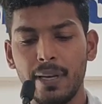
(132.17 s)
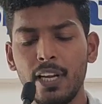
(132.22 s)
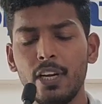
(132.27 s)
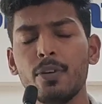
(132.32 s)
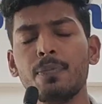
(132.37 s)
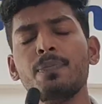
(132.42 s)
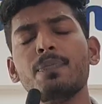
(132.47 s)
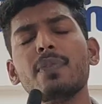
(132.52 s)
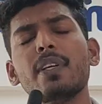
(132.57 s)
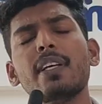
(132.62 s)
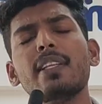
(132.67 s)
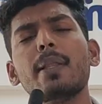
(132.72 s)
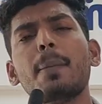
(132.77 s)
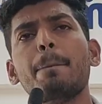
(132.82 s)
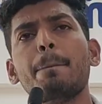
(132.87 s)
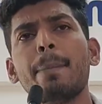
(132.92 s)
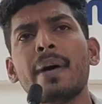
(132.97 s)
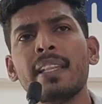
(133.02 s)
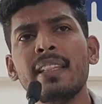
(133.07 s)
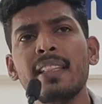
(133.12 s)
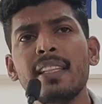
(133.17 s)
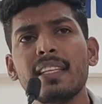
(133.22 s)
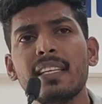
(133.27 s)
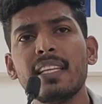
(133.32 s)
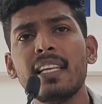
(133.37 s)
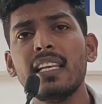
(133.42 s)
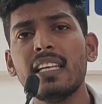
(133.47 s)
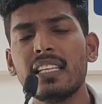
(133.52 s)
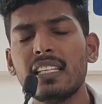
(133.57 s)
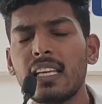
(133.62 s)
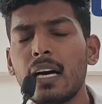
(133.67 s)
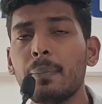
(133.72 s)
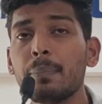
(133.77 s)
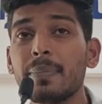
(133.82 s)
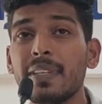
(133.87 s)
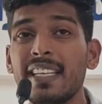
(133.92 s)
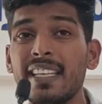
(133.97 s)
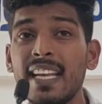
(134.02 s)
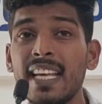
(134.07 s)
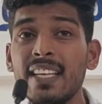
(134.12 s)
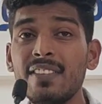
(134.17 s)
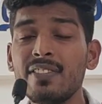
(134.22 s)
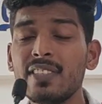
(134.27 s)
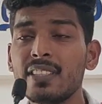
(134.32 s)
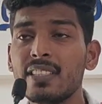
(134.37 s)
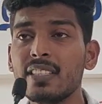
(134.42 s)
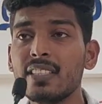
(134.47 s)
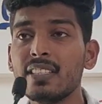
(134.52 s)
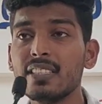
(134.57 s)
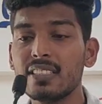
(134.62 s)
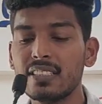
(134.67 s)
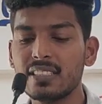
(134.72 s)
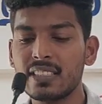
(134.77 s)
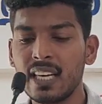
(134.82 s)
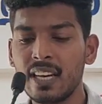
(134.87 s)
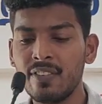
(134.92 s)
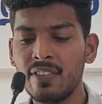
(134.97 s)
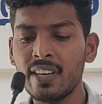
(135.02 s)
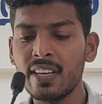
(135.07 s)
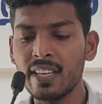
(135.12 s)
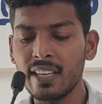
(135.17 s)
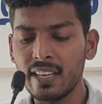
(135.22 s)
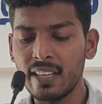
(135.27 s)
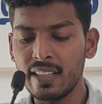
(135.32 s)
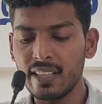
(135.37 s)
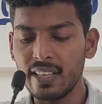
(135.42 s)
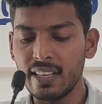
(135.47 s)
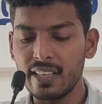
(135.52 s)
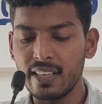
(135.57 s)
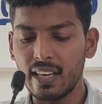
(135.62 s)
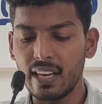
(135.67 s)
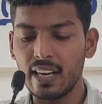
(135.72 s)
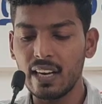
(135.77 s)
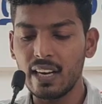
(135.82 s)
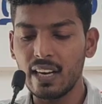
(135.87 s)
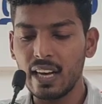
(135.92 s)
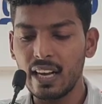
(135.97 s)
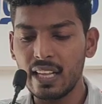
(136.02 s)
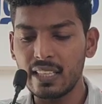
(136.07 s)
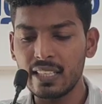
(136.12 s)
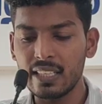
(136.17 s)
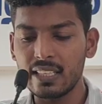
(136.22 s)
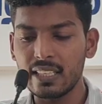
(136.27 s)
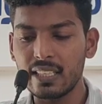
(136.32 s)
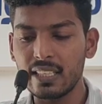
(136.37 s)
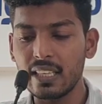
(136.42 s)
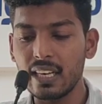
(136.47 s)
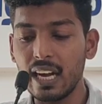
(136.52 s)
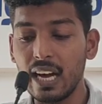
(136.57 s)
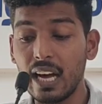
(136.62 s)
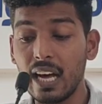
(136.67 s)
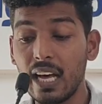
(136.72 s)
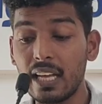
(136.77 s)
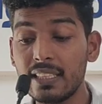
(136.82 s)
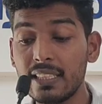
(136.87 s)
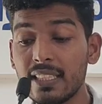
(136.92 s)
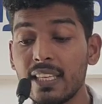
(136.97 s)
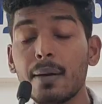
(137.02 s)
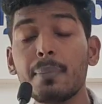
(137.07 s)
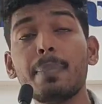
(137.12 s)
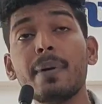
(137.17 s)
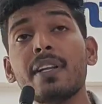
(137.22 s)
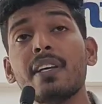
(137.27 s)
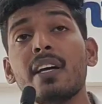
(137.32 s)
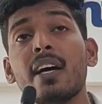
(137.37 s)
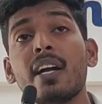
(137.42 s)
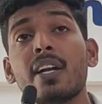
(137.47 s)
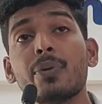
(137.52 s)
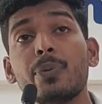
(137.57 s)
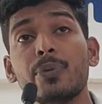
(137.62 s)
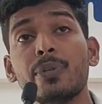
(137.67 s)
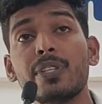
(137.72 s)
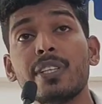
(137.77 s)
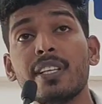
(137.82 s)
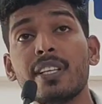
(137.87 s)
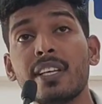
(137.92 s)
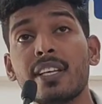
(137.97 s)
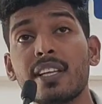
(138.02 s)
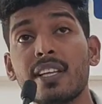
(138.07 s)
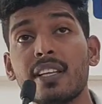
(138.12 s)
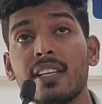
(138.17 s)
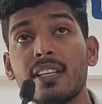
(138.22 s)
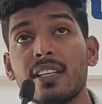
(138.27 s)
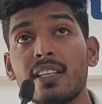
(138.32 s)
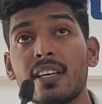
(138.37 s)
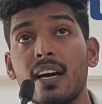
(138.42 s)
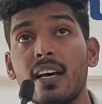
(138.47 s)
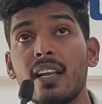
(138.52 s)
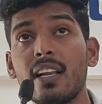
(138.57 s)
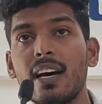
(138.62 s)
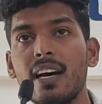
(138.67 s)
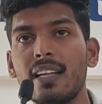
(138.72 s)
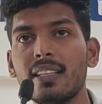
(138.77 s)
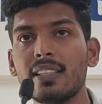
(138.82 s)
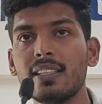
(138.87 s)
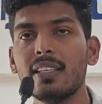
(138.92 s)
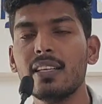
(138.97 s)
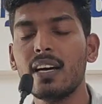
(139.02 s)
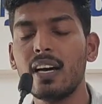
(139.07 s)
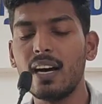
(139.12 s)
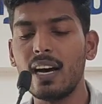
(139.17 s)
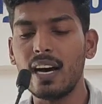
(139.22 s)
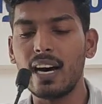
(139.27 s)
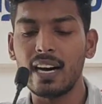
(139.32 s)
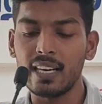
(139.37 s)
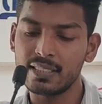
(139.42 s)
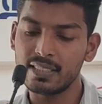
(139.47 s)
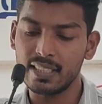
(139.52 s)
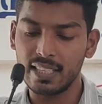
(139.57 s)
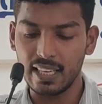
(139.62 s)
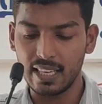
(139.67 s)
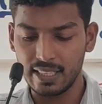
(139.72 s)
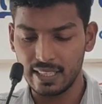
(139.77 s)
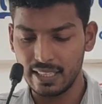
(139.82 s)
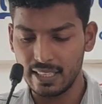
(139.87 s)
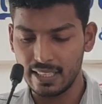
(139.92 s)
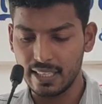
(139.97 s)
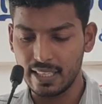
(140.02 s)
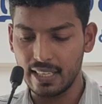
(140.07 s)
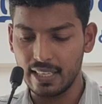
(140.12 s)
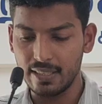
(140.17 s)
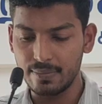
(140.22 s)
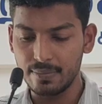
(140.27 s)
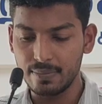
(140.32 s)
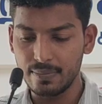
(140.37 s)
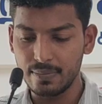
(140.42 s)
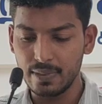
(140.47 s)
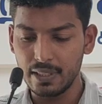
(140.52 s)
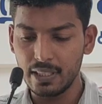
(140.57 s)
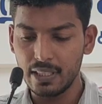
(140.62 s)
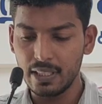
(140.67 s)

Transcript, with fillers: மேலும் இந்த பந்தியில் நாம் இணைவது தவறுகிறது என்றால் அதற்கு அதிகப்படியான ஒன்று இருக்கிறது என்றால் அது ஆசையாக இருக்கலாம்